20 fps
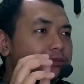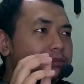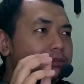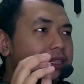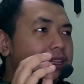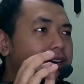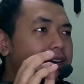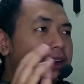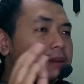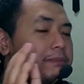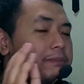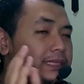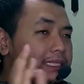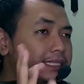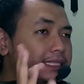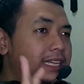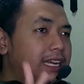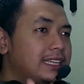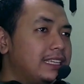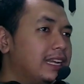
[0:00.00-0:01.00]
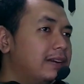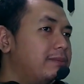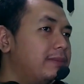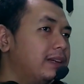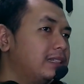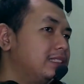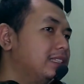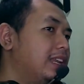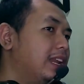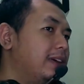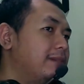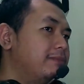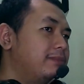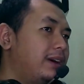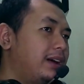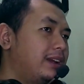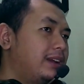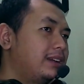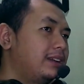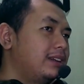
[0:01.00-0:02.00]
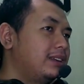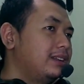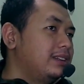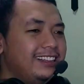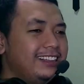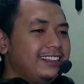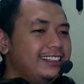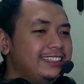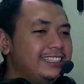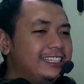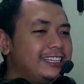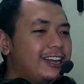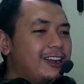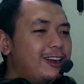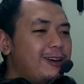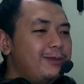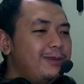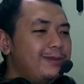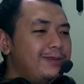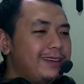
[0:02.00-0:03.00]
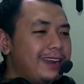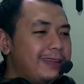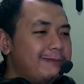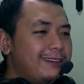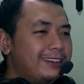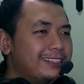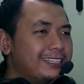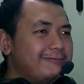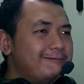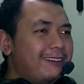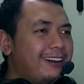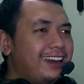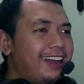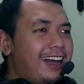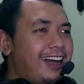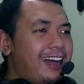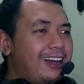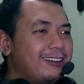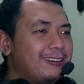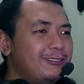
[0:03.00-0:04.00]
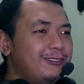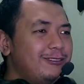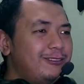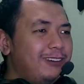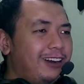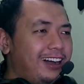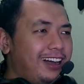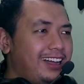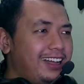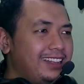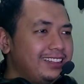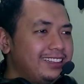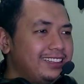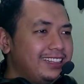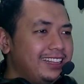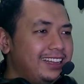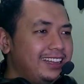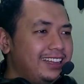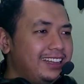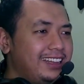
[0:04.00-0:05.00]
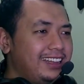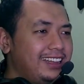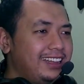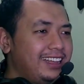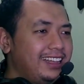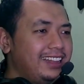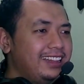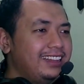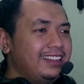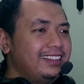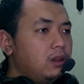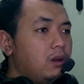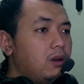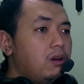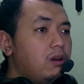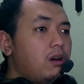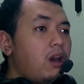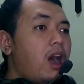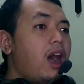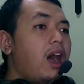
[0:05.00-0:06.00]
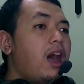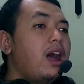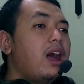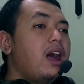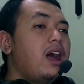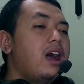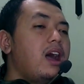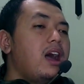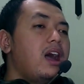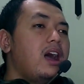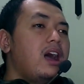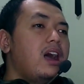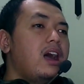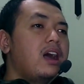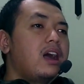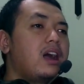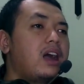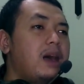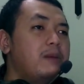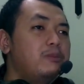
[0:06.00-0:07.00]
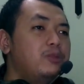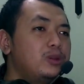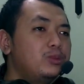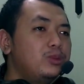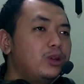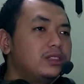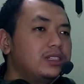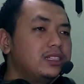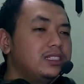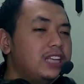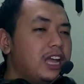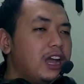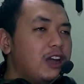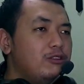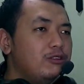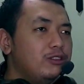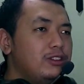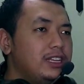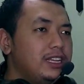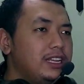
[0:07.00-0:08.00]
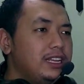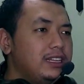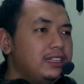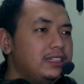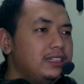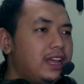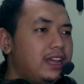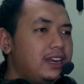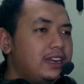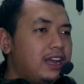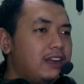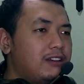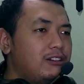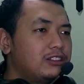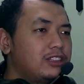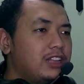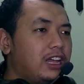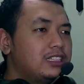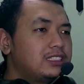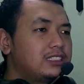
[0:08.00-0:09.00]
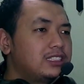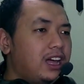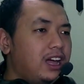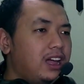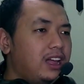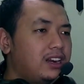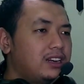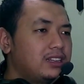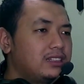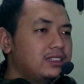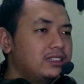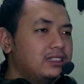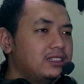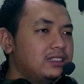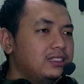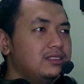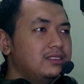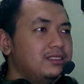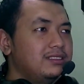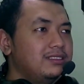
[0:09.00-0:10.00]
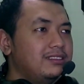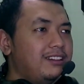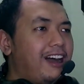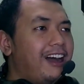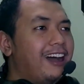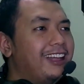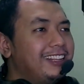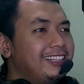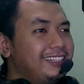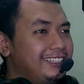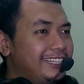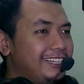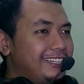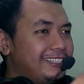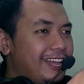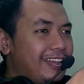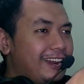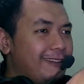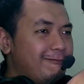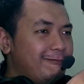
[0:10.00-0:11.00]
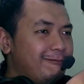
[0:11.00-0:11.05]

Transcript: beneran pecah ya pas dilempar. Jika kamu menembak, tembaklah aku. What the hell? Wah, kabur buat ngejauhin dari anggota Askar. Anjir dalam